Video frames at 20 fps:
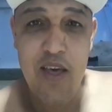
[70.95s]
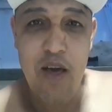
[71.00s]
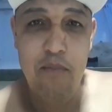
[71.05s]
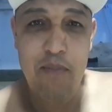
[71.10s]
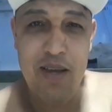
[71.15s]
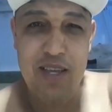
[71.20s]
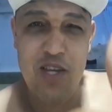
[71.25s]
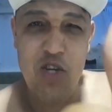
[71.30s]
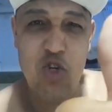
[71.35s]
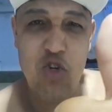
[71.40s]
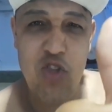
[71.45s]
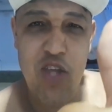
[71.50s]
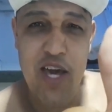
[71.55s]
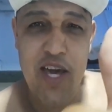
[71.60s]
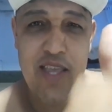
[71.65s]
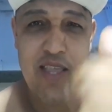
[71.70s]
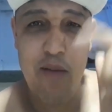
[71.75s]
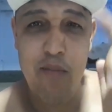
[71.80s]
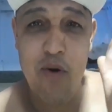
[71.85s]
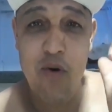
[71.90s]
Mas ajuda aí,
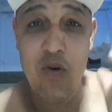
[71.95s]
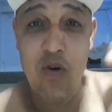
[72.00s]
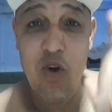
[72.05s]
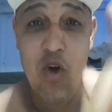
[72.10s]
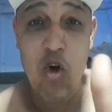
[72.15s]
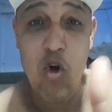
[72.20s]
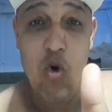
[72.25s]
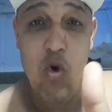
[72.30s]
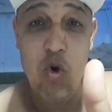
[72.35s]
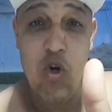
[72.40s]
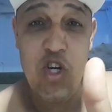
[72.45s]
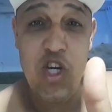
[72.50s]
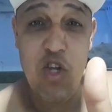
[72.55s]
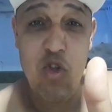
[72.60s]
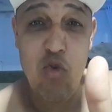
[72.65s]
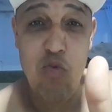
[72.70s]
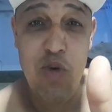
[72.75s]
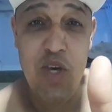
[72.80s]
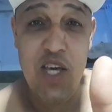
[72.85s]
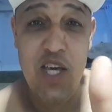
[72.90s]
tá bom? Hoje é
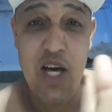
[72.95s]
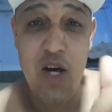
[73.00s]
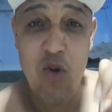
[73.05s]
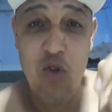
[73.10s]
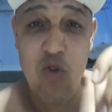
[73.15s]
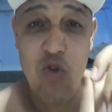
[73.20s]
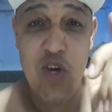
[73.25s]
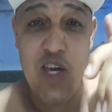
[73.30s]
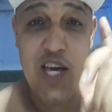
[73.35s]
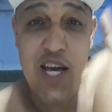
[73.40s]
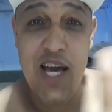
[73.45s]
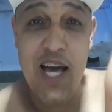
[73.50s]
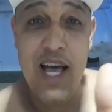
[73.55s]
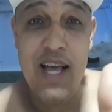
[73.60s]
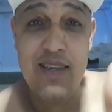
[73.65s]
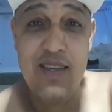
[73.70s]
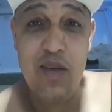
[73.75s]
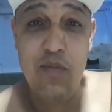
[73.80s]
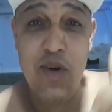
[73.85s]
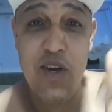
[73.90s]
domingão, tô em
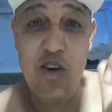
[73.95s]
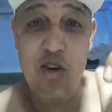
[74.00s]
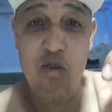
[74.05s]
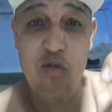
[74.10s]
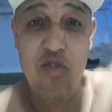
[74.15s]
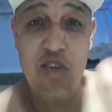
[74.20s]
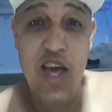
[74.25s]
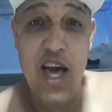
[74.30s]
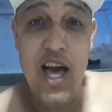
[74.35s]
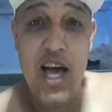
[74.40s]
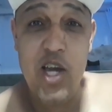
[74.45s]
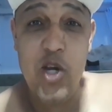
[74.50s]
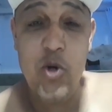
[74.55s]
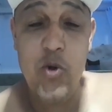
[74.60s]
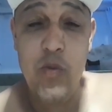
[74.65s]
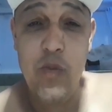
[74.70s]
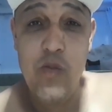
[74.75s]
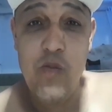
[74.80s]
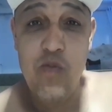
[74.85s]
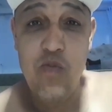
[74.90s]
casa, amanhã eu
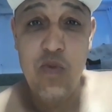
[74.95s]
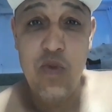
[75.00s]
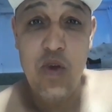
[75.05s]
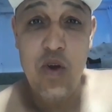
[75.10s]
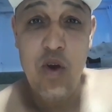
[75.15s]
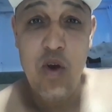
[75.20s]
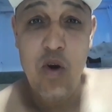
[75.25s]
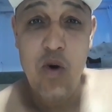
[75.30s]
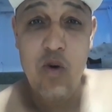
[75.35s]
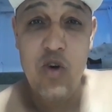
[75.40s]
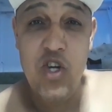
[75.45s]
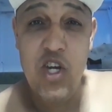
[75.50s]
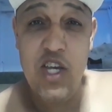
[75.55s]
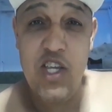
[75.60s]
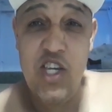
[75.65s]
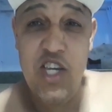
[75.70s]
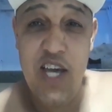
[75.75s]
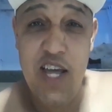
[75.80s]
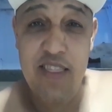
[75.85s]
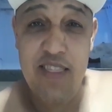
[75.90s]
viajo. Hoje é
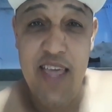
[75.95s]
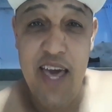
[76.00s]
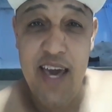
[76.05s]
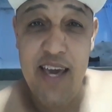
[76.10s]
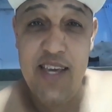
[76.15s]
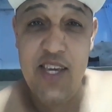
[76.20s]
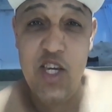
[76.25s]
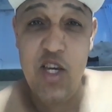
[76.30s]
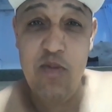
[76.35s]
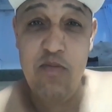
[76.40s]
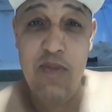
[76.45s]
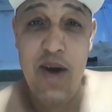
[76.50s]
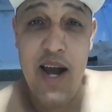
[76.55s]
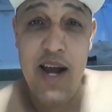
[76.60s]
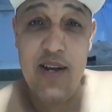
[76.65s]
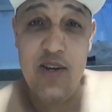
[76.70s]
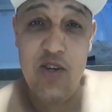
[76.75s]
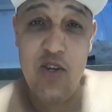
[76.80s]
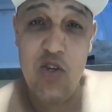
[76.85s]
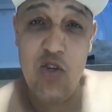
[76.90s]
dia 10 de
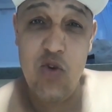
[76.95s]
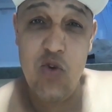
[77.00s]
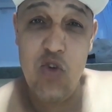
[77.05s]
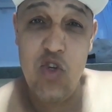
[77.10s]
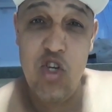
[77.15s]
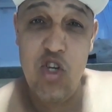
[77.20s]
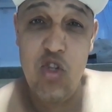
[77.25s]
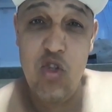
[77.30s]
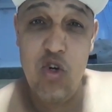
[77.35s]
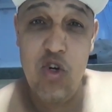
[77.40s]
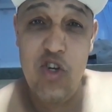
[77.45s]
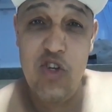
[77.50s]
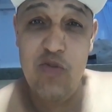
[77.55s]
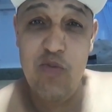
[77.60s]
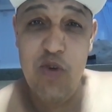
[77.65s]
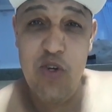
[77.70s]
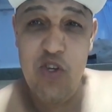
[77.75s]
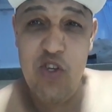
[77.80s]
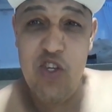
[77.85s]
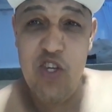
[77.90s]
março de
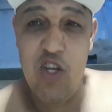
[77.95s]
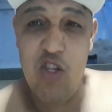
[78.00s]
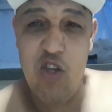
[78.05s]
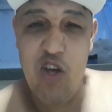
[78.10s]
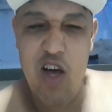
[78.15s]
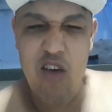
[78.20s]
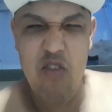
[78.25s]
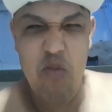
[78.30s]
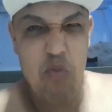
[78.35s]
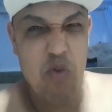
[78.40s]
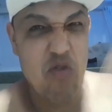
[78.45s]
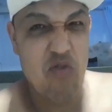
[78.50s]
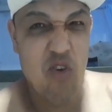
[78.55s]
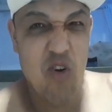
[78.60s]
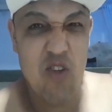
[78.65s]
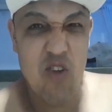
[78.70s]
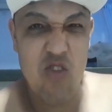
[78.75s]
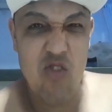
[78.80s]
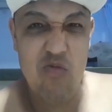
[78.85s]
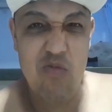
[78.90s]
2019, por
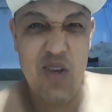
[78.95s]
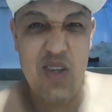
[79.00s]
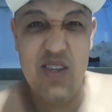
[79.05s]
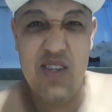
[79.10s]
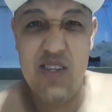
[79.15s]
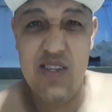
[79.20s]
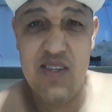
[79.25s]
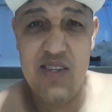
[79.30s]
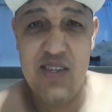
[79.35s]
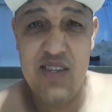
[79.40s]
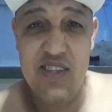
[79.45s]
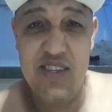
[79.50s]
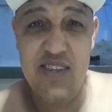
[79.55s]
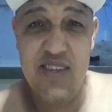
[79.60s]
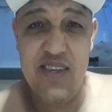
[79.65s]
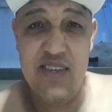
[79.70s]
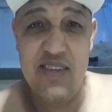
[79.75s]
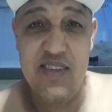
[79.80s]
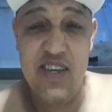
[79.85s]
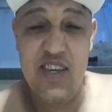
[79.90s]
volta de umas
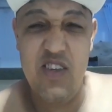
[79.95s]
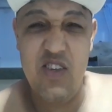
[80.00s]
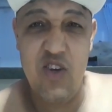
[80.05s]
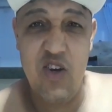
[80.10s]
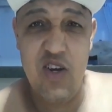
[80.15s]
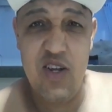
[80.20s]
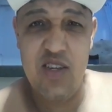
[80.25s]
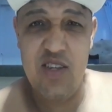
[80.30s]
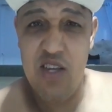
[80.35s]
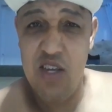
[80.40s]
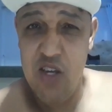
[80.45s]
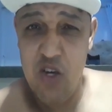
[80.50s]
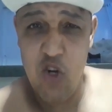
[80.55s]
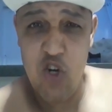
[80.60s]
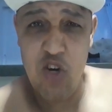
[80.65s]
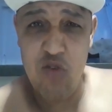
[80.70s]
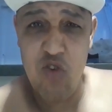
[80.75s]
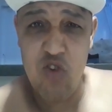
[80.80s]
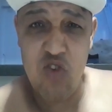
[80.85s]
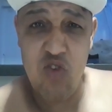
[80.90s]
16 horas. Eu
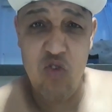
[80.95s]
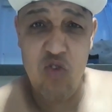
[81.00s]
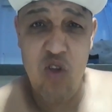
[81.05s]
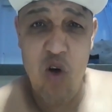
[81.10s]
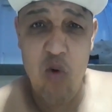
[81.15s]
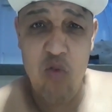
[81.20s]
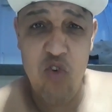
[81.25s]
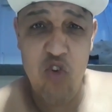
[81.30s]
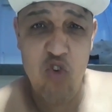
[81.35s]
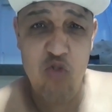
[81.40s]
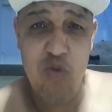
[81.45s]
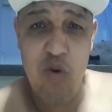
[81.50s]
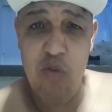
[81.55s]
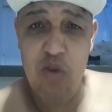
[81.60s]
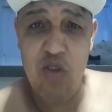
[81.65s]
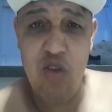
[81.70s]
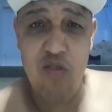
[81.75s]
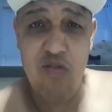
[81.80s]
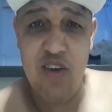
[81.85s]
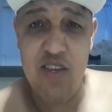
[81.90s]
já vou soltar o vídeo mesmo,
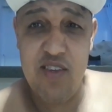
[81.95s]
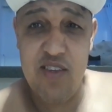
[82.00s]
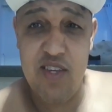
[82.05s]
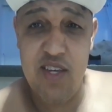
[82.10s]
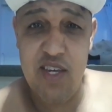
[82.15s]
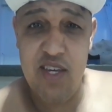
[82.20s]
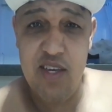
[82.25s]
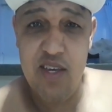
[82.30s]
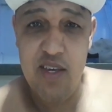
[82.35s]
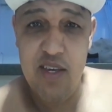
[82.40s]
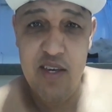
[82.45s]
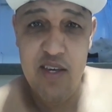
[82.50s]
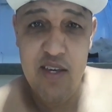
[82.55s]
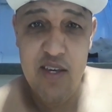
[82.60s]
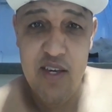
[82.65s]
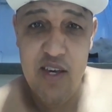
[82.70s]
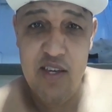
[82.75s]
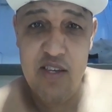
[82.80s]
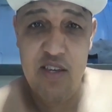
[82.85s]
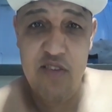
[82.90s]
então vai ser
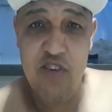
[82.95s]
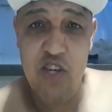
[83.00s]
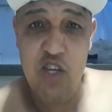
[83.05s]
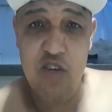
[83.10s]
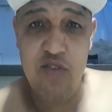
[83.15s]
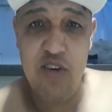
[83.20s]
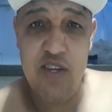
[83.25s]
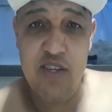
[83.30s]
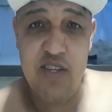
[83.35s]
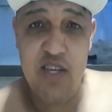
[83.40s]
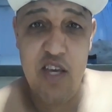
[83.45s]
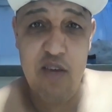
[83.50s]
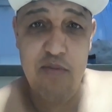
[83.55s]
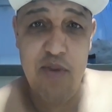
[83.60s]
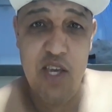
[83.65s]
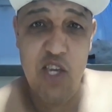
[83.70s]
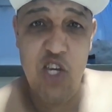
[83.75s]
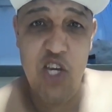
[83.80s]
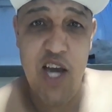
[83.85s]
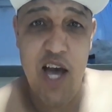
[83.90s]
esse vídeo vai ser
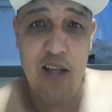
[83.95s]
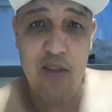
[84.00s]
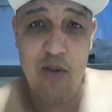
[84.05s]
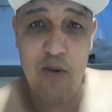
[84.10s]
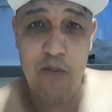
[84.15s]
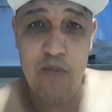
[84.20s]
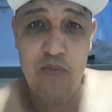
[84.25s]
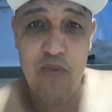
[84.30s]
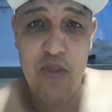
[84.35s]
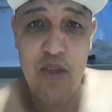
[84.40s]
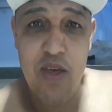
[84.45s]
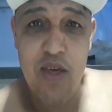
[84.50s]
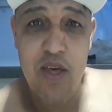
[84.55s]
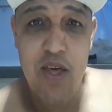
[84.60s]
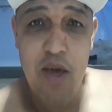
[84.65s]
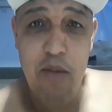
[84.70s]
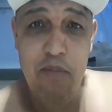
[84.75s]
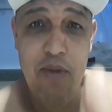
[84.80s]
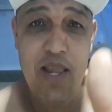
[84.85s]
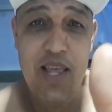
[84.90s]
imediato.
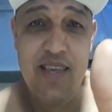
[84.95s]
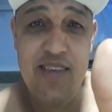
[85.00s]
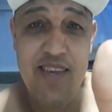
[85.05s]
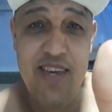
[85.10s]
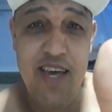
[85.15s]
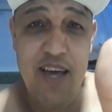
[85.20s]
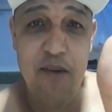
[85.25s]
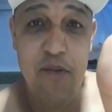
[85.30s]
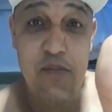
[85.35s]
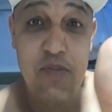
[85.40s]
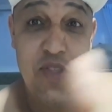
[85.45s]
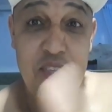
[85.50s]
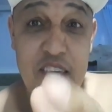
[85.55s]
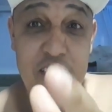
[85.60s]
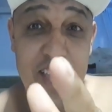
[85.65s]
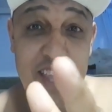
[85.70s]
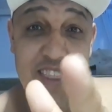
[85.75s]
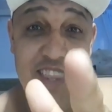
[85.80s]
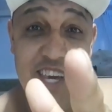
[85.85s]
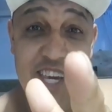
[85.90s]
Belezinha?
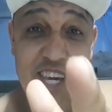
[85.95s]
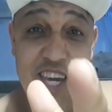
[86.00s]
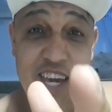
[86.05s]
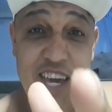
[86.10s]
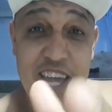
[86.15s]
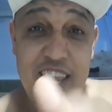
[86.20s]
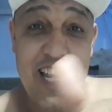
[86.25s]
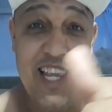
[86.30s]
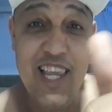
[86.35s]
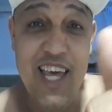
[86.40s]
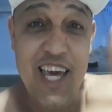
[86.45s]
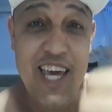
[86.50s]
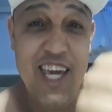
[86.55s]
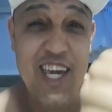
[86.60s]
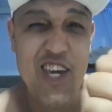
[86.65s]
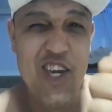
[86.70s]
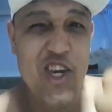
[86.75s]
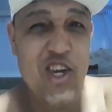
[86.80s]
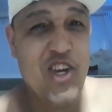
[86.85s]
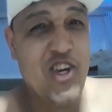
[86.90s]
Deixa aquele like
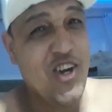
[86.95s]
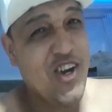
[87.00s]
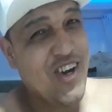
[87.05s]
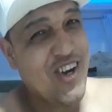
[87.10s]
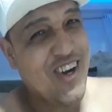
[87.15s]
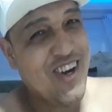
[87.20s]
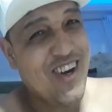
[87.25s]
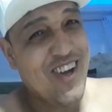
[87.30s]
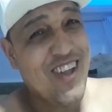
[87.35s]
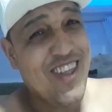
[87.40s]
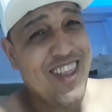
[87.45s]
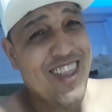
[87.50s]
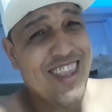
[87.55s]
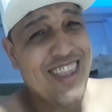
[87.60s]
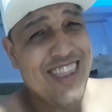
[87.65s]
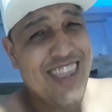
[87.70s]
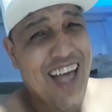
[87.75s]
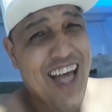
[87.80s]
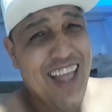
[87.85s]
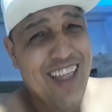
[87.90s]

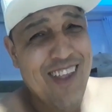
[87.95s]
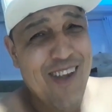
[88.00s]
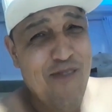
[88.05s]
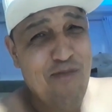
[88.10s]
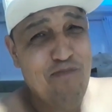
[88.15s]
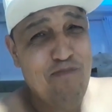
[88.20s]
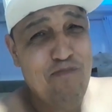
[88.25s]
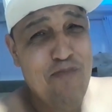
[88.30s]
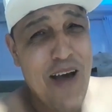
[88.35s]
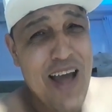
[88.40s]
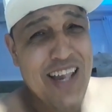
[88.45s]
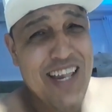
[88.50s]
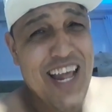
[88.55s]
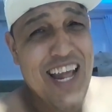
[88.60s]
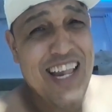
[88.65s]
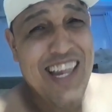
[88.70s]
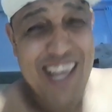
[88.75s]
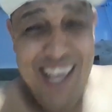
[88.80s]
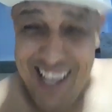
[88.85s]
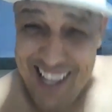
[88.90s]
Tá do
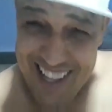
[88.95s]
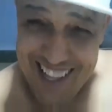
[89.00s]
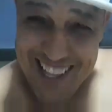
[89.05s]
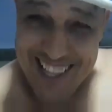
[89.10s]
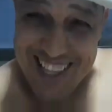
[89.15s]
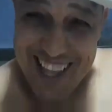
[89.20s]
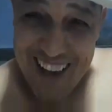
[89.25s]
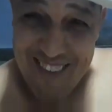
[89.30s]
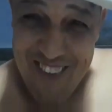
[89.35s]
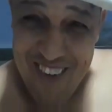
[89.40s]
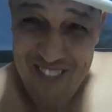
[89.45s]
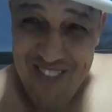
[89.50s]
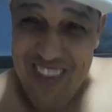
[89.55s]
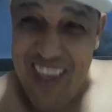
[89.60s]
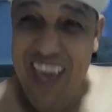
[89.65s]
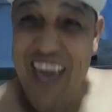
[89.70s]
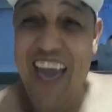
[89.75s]
Pananim, tá bom?